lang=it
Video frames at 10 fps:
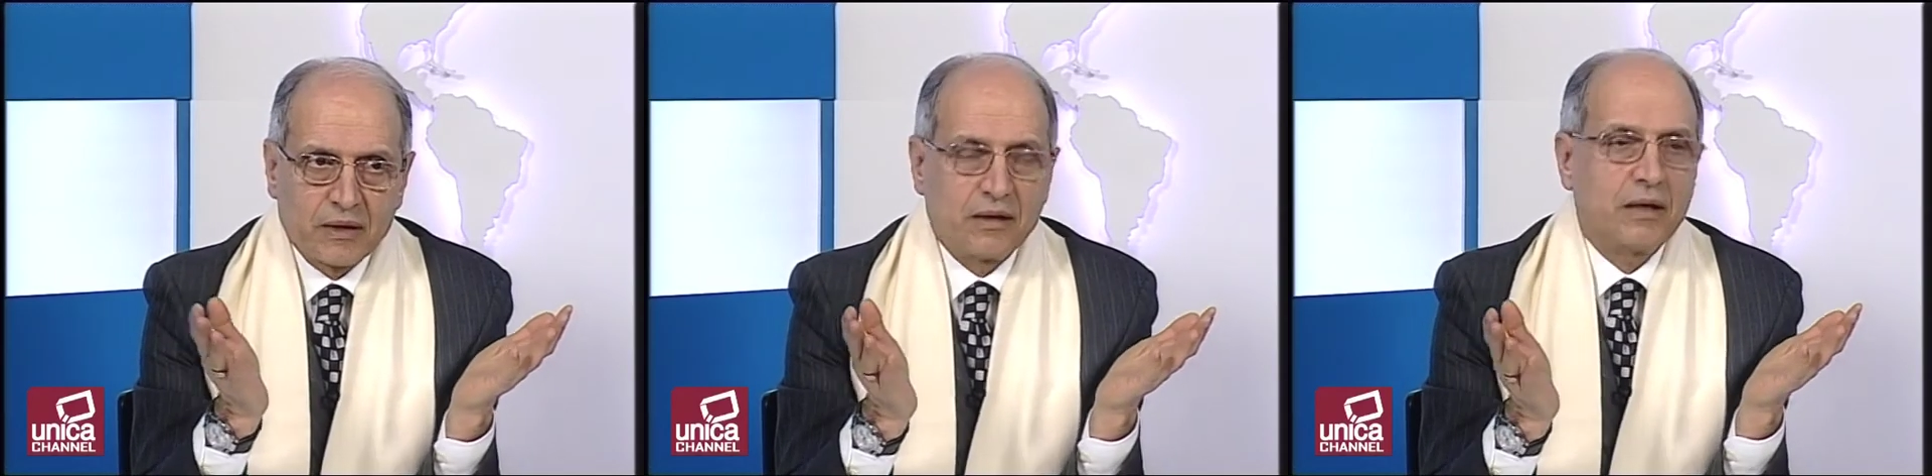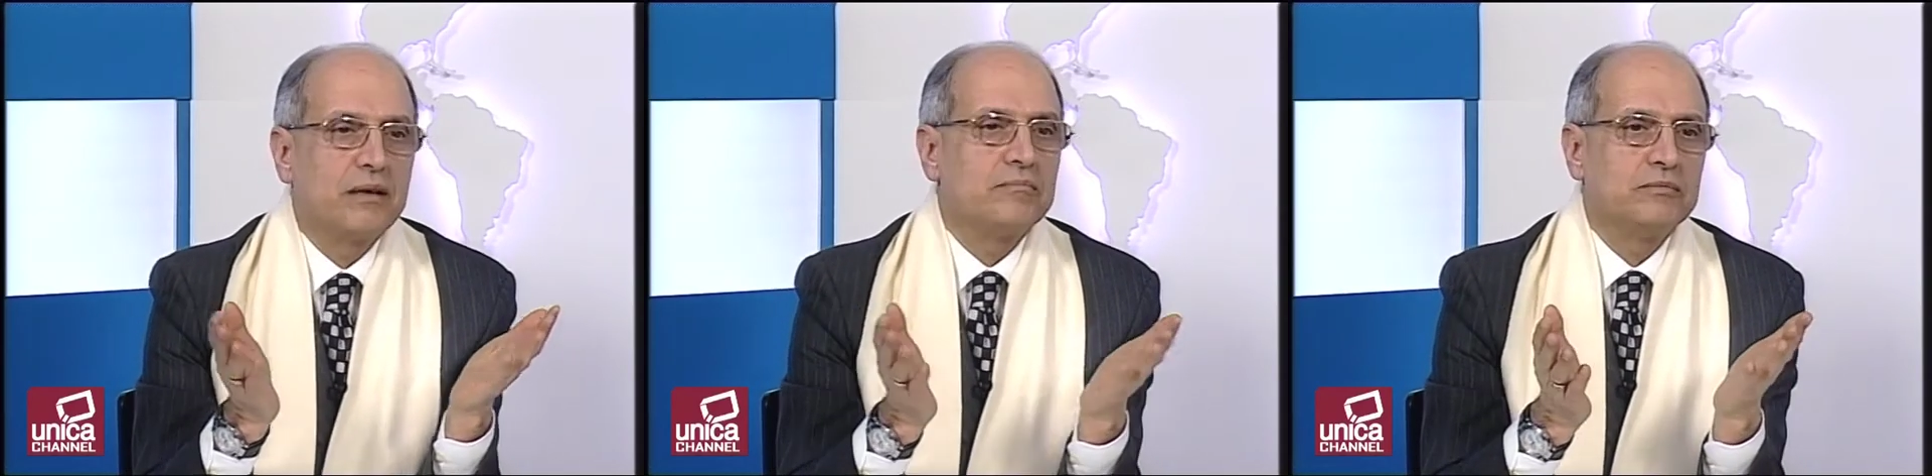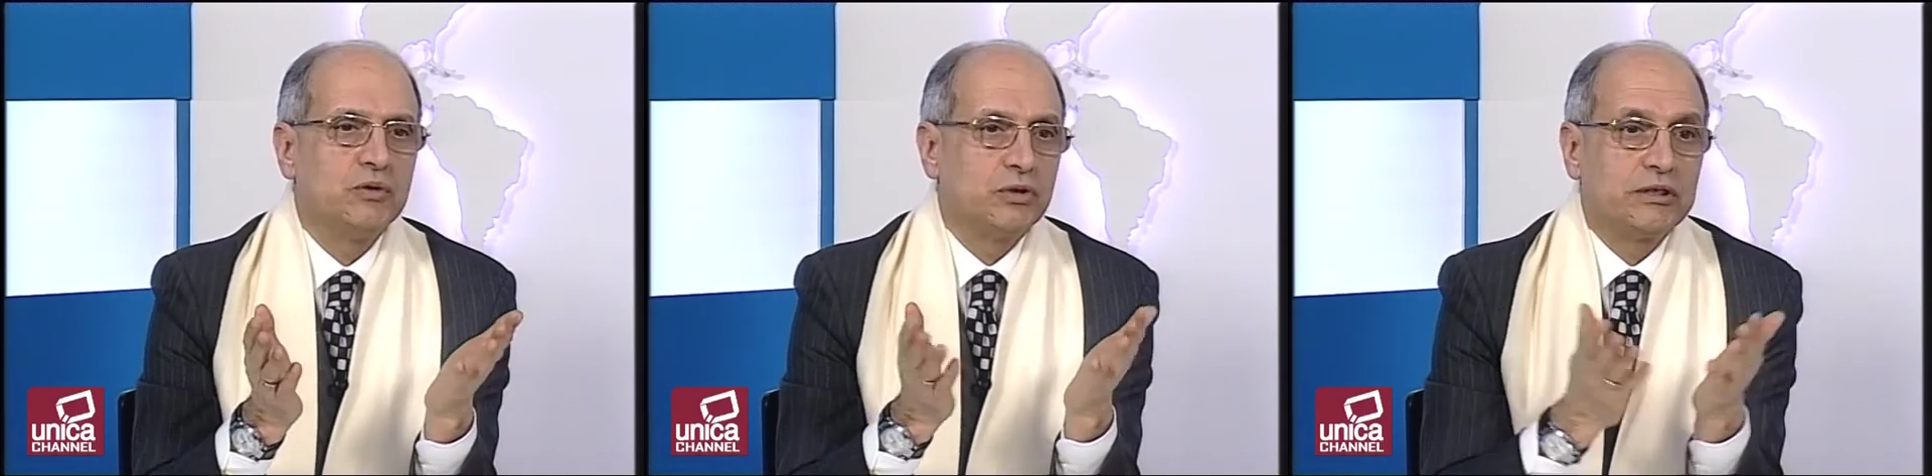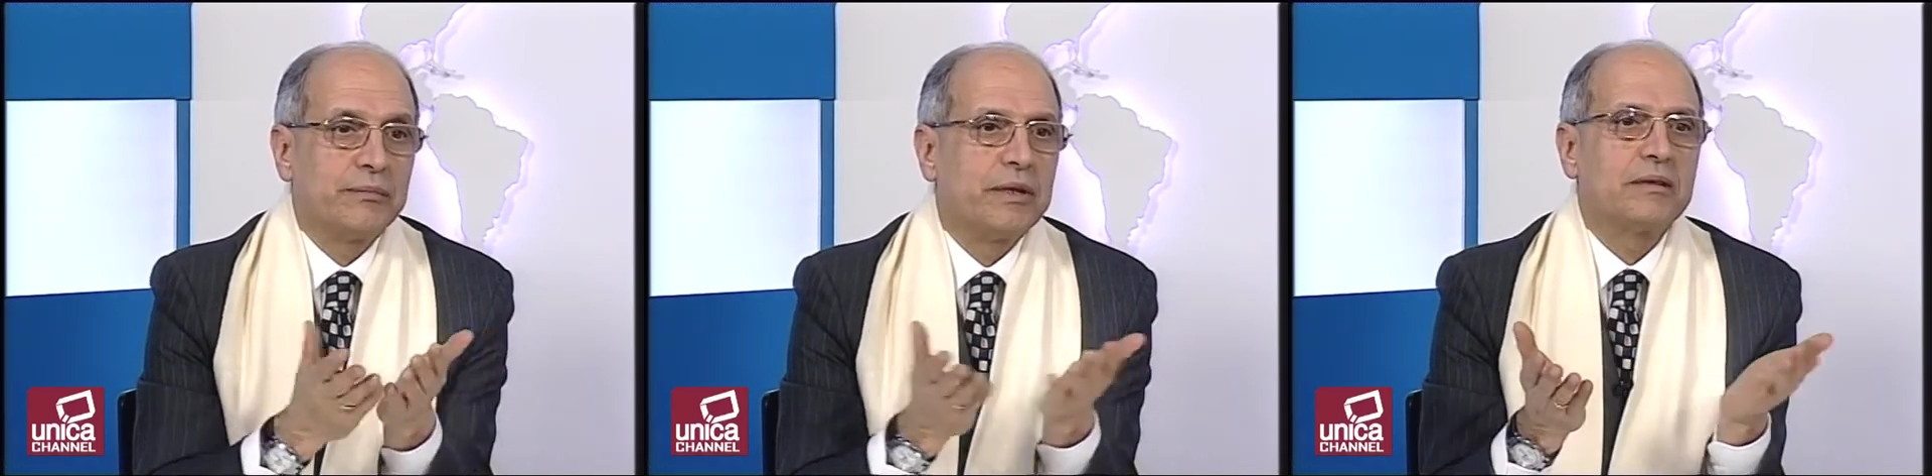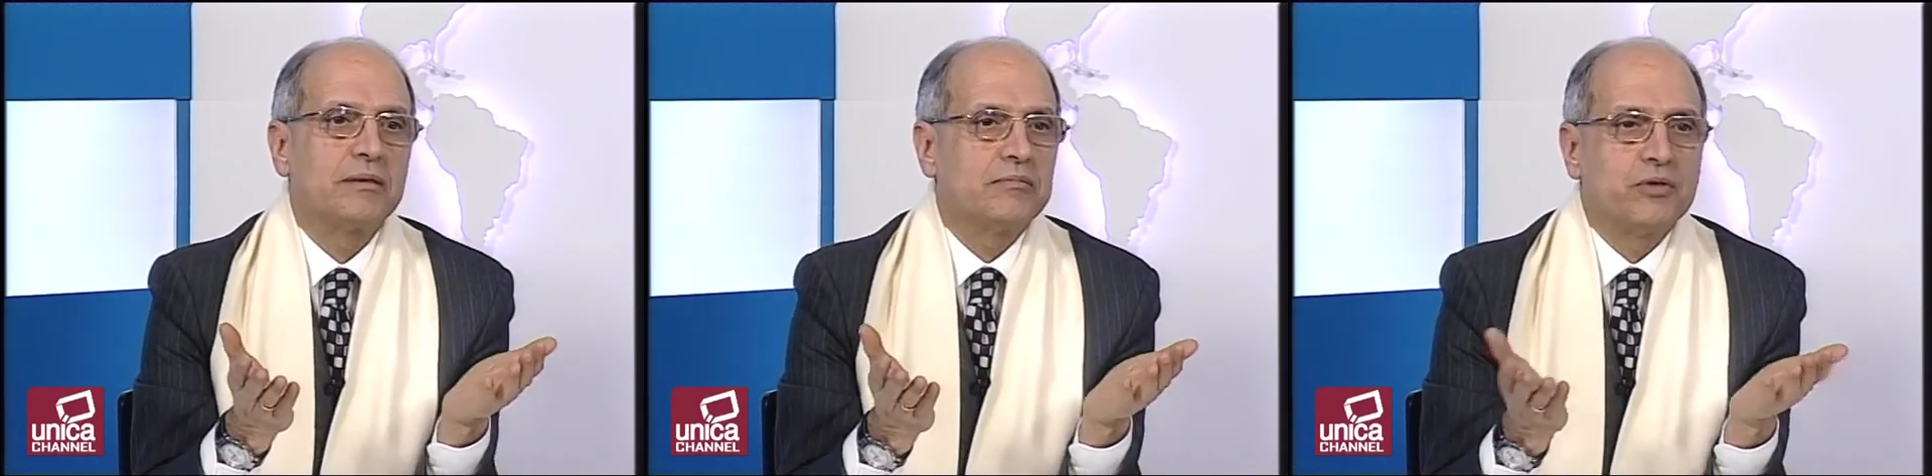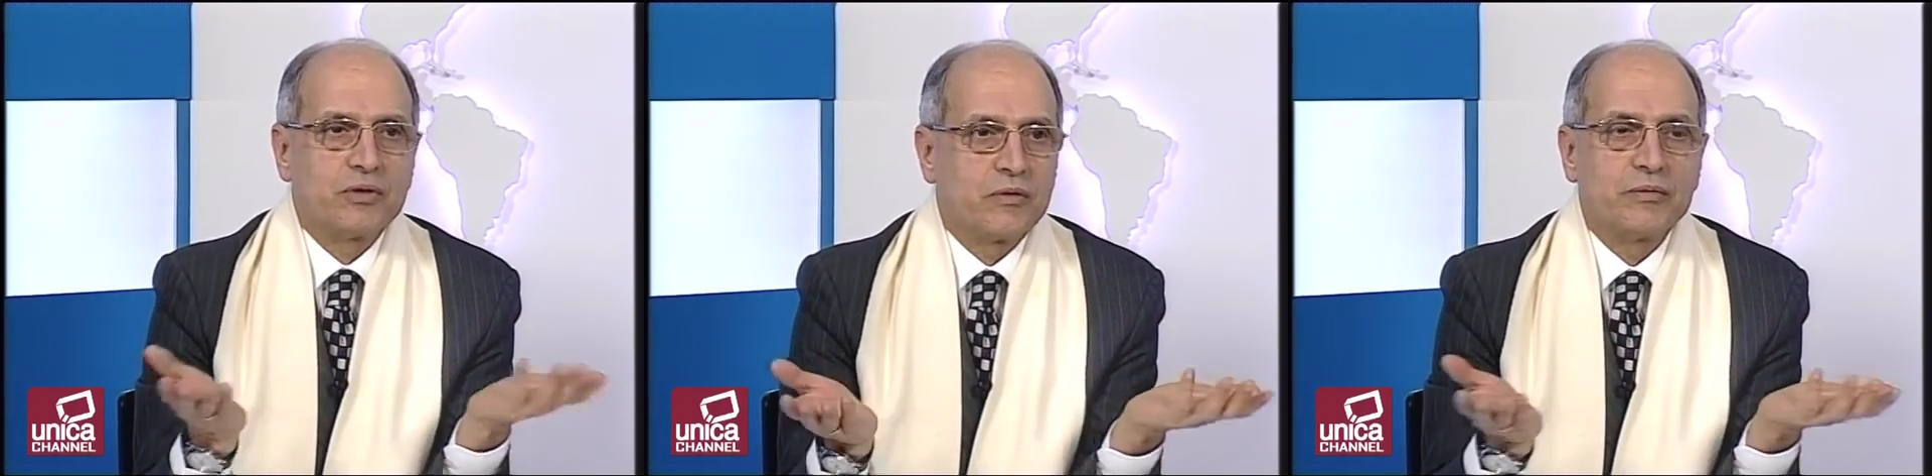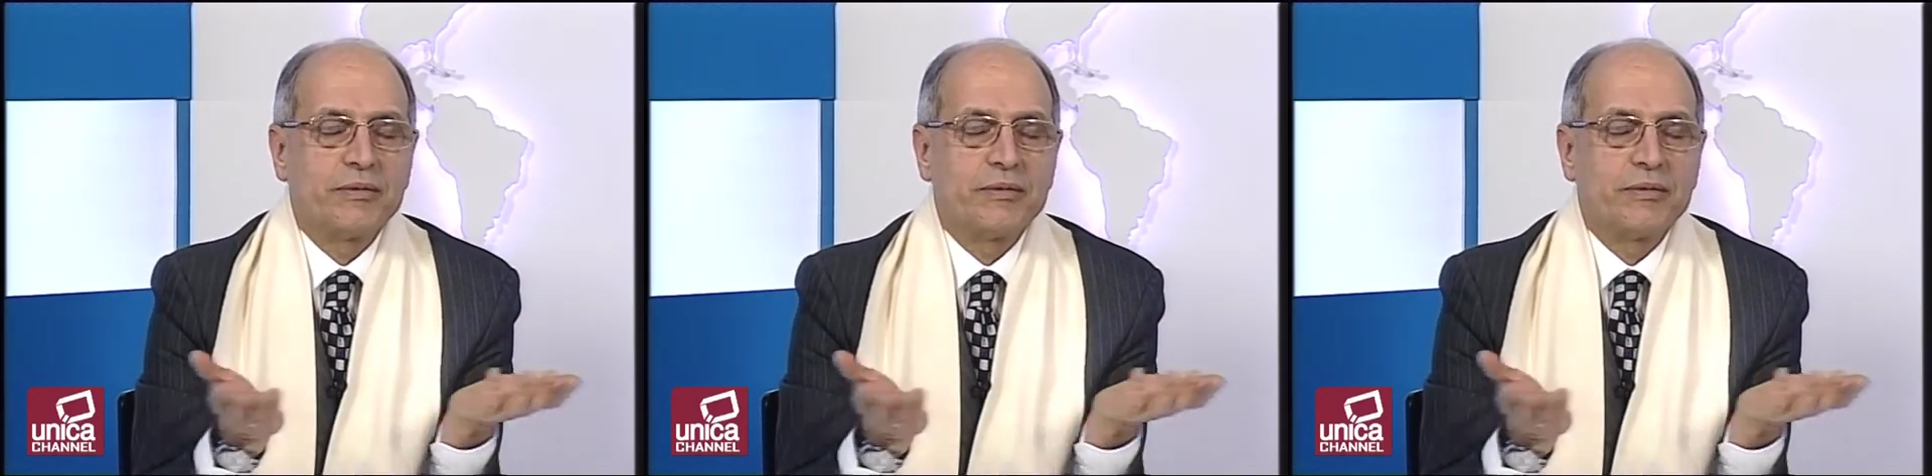che giustamente ci sono dei